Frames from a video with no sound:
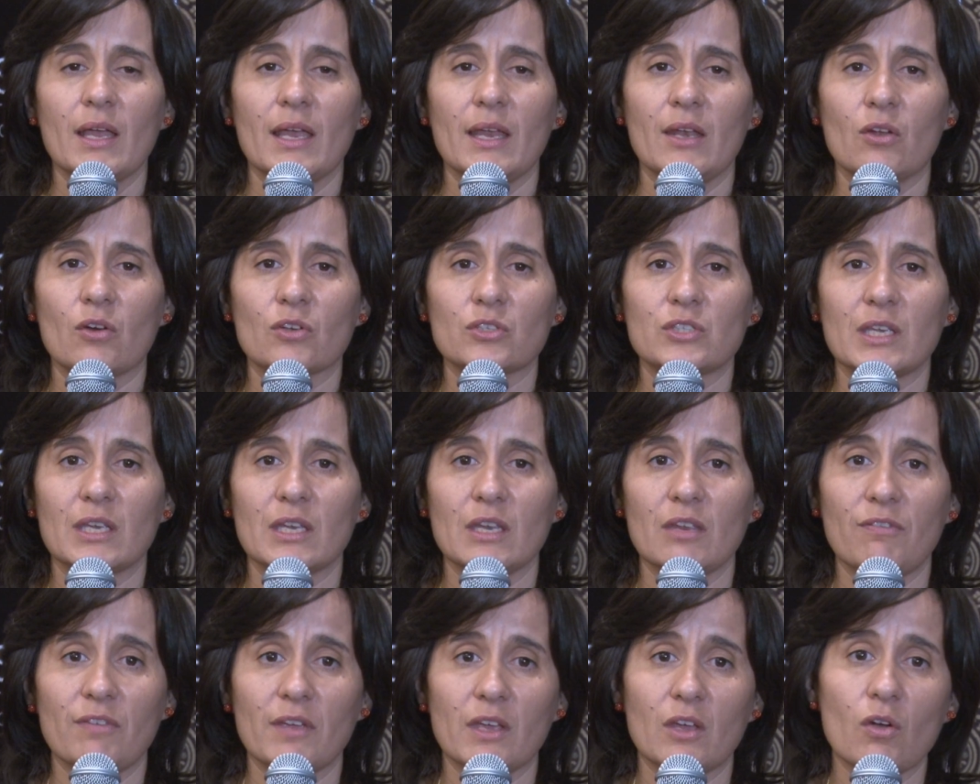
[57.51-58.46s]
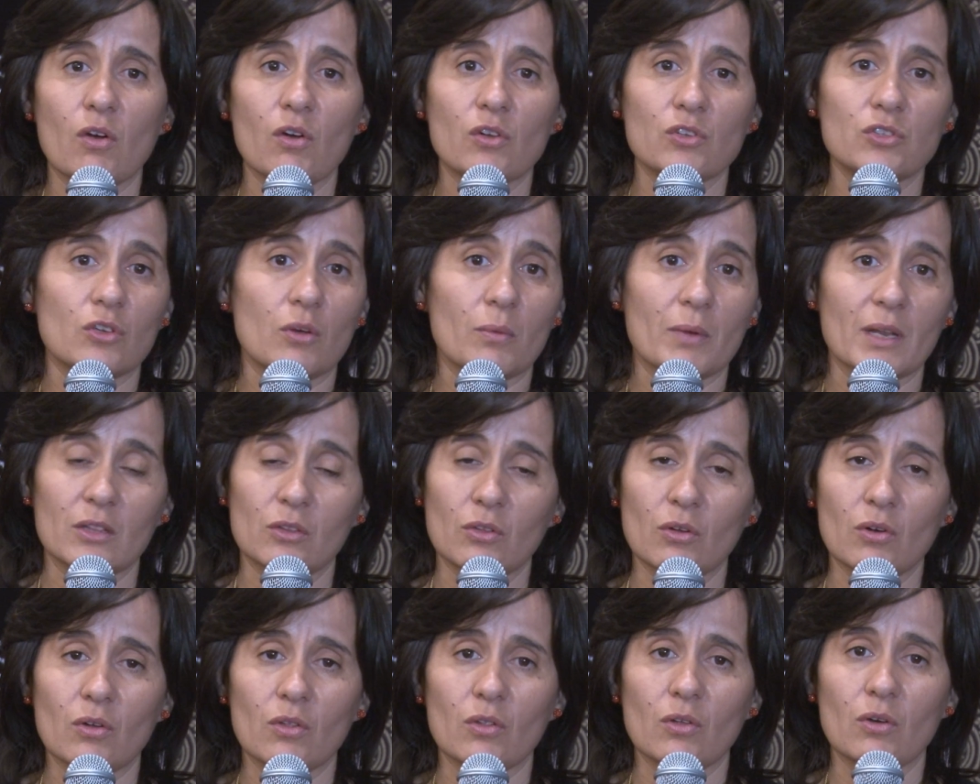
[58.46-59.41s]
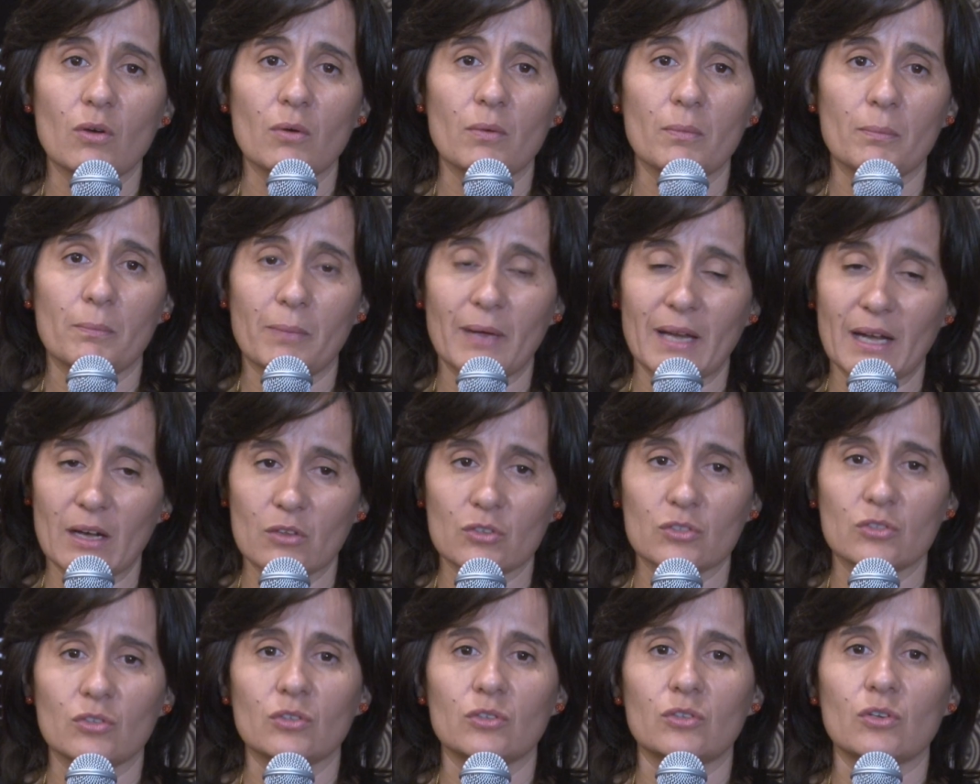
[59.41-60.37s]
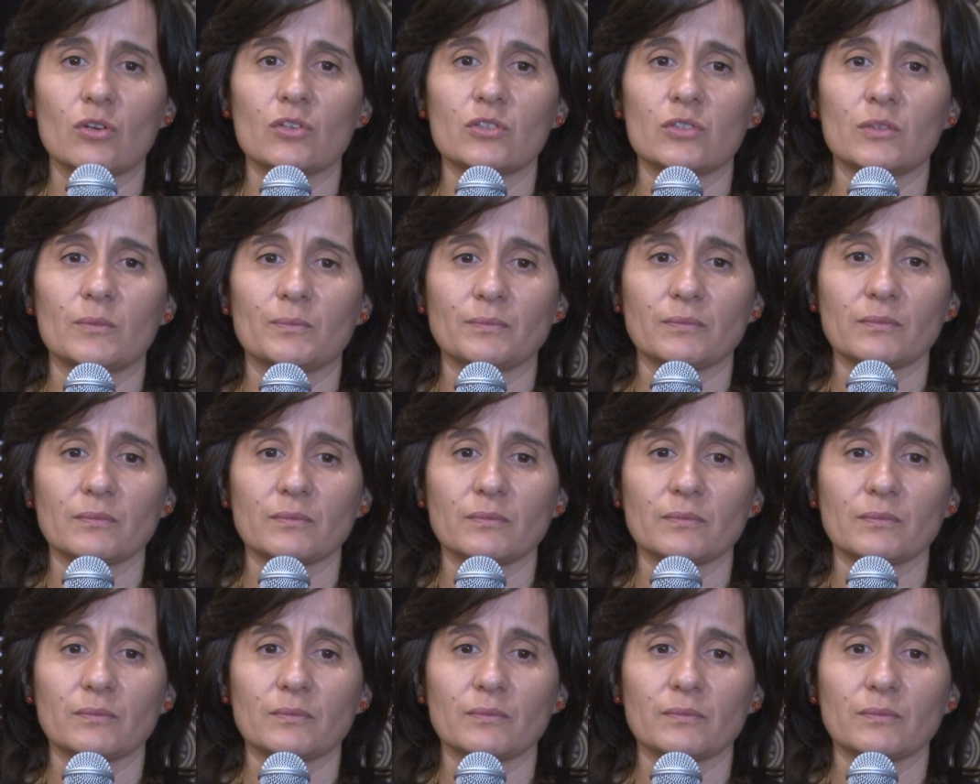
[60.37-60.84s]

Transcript: nos significó sobre todo para nosotros